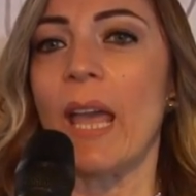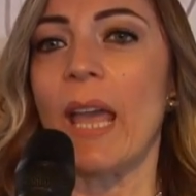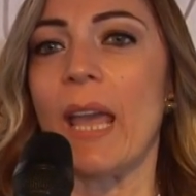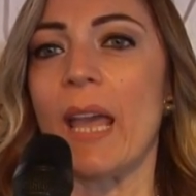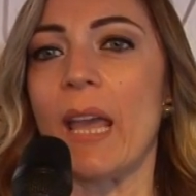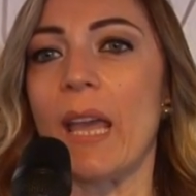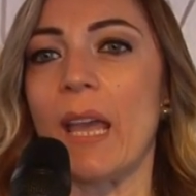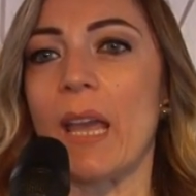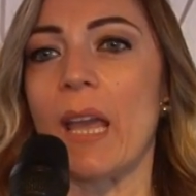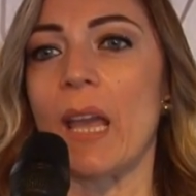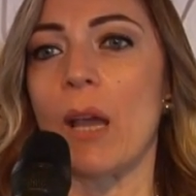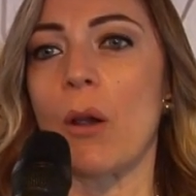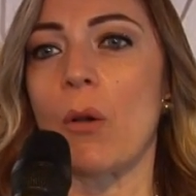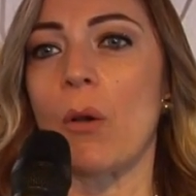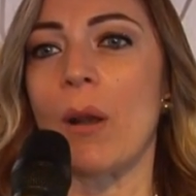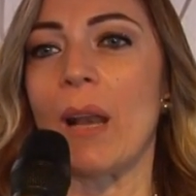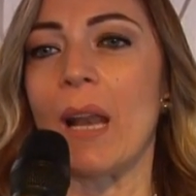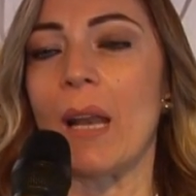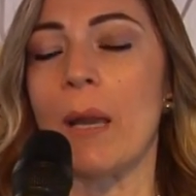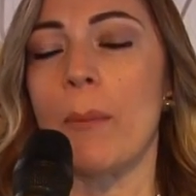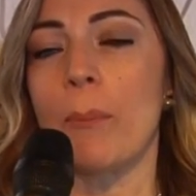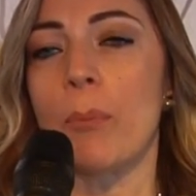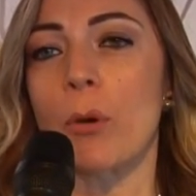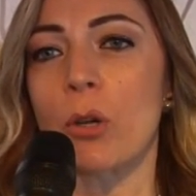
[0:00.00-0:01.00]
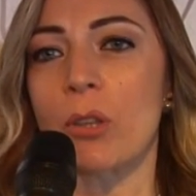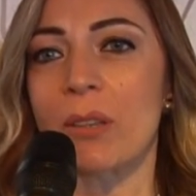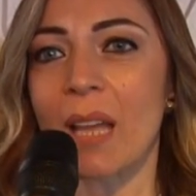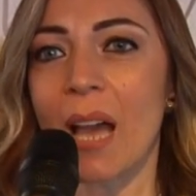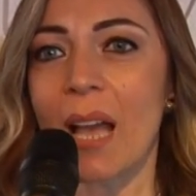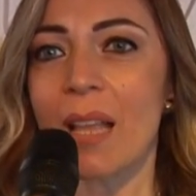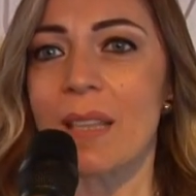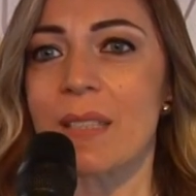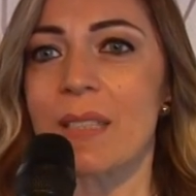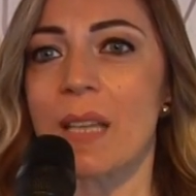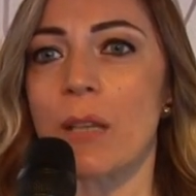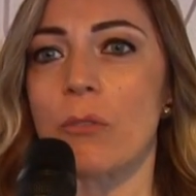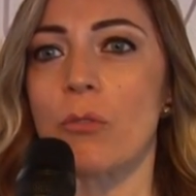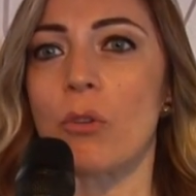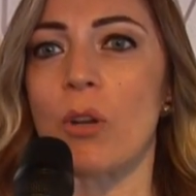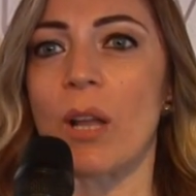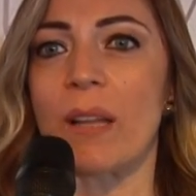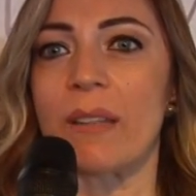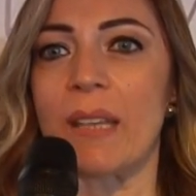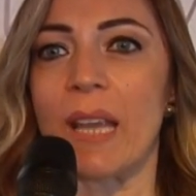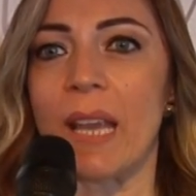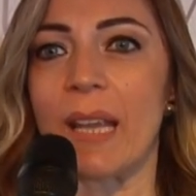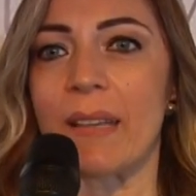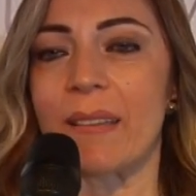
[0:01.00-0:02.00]
e l'importanza di
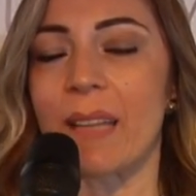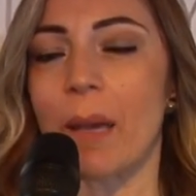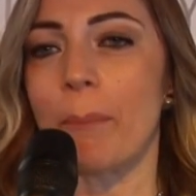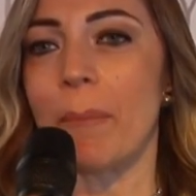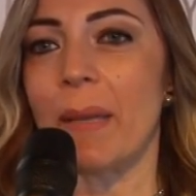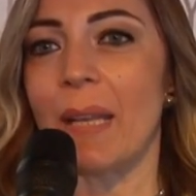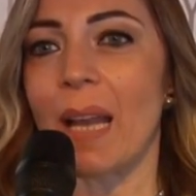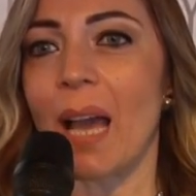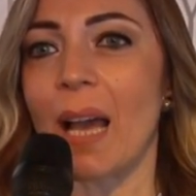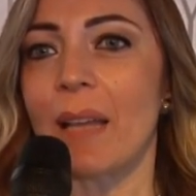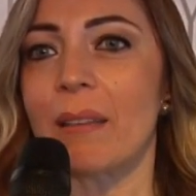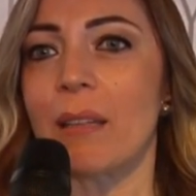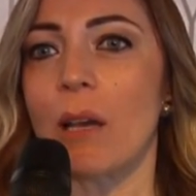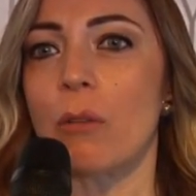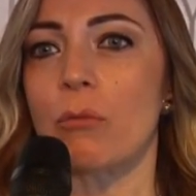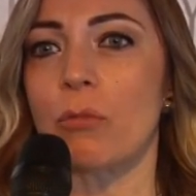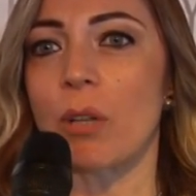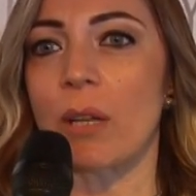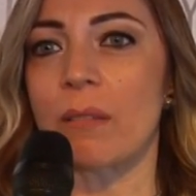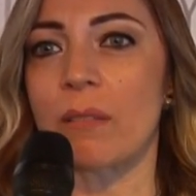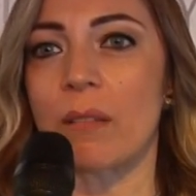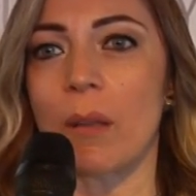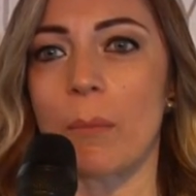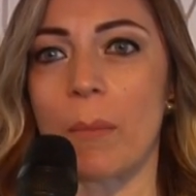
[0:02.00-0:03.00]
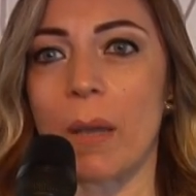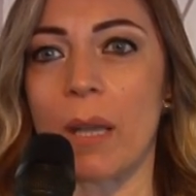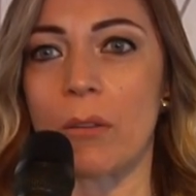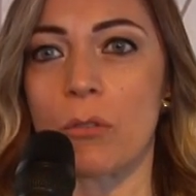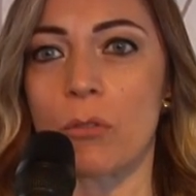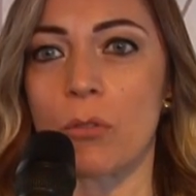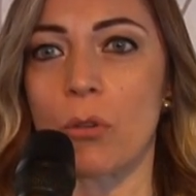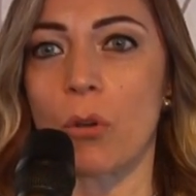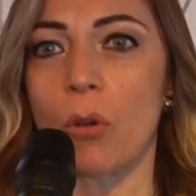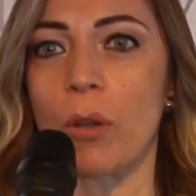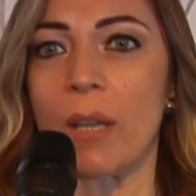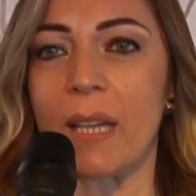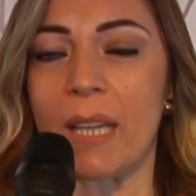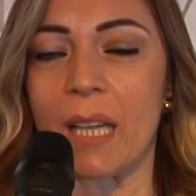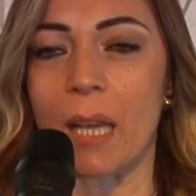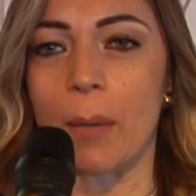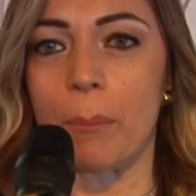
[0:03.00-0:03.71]
una dieta abbinata a un trattamento in